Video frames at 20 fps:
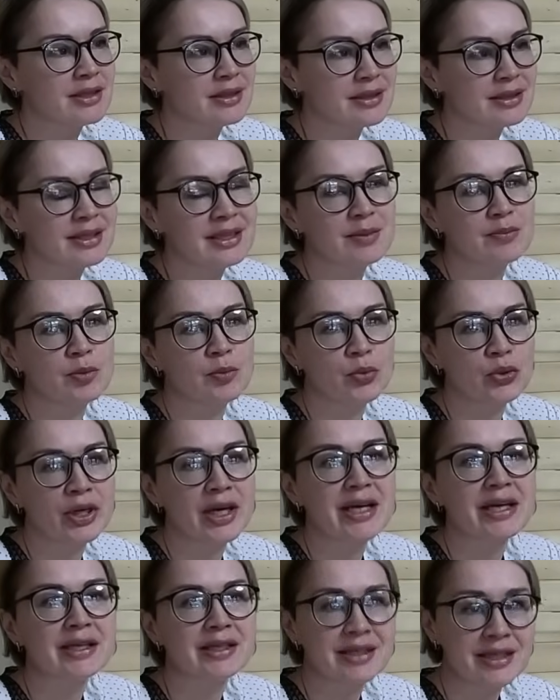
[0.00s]
Это
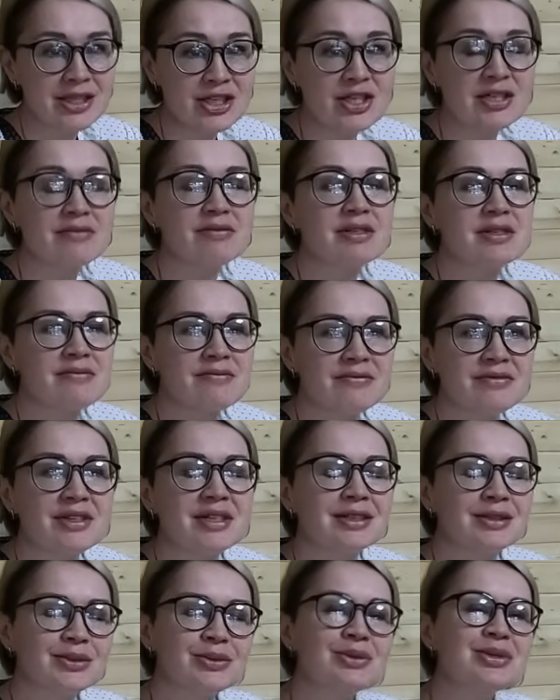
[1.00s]
попугай Кеша
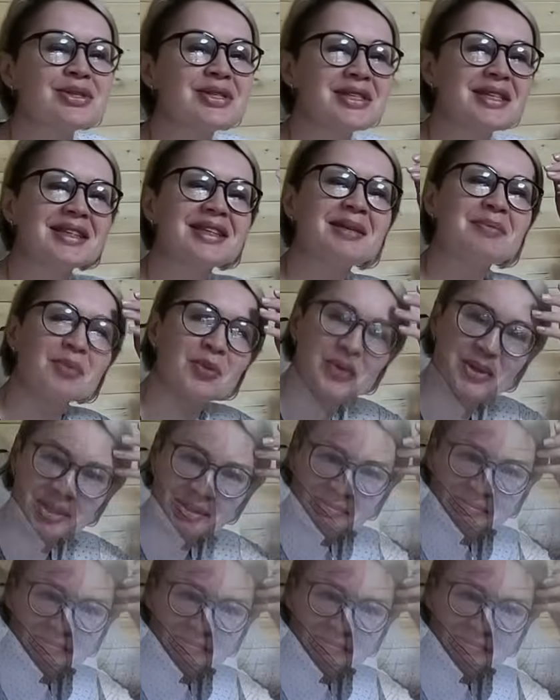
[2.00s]
вернулся домой.